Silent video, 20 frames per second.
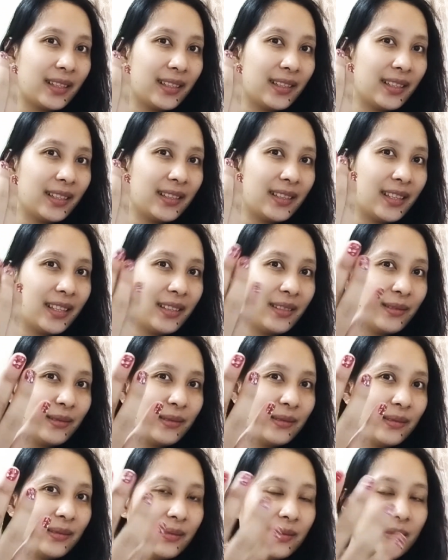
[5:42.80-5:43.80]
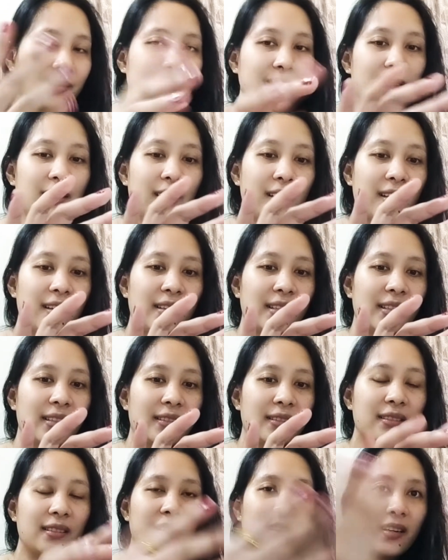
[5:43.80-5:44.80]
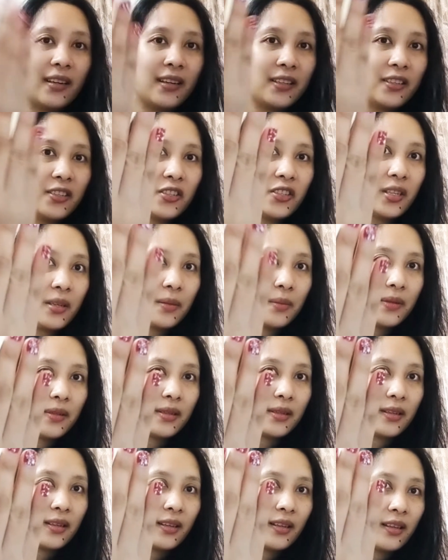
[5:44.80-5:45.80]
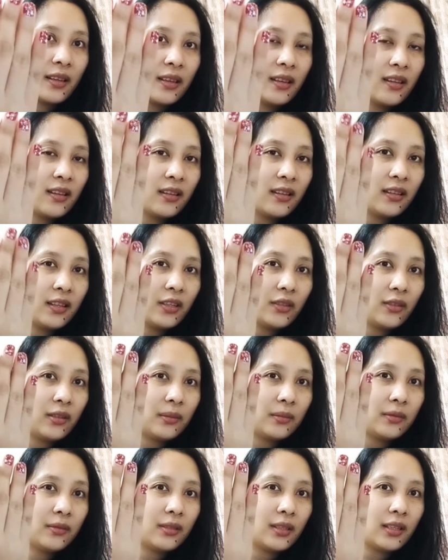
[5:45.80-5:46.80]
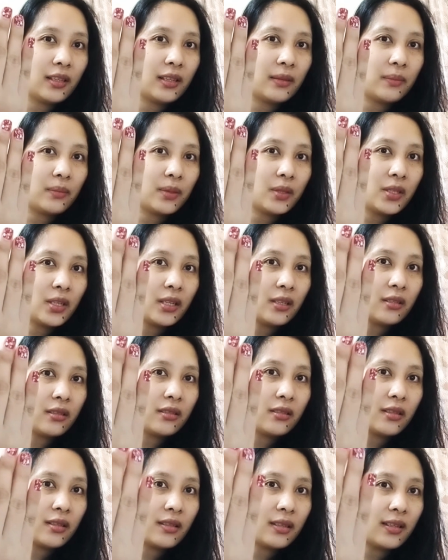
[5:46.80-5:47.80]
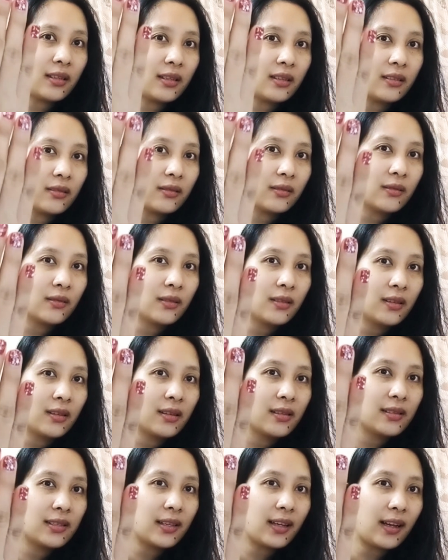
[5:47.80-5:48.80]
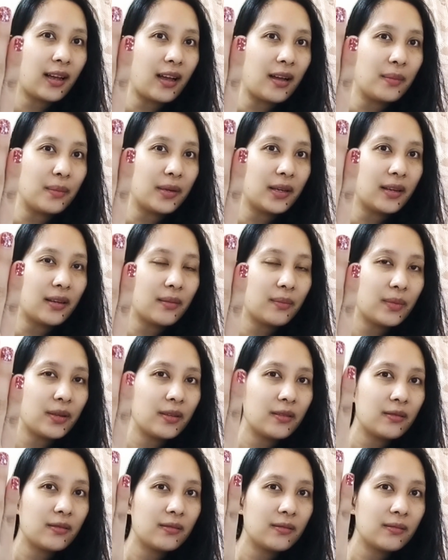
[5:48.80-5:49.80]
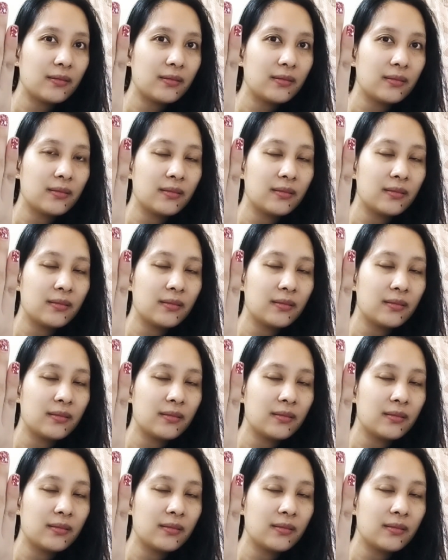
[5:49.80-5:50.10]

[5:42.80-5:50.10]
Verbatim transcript: Ganda, no? Heart, heart shape siya. Hindi ko lang po na-appreciate niya dyan sa, ano, sa camera. Pero,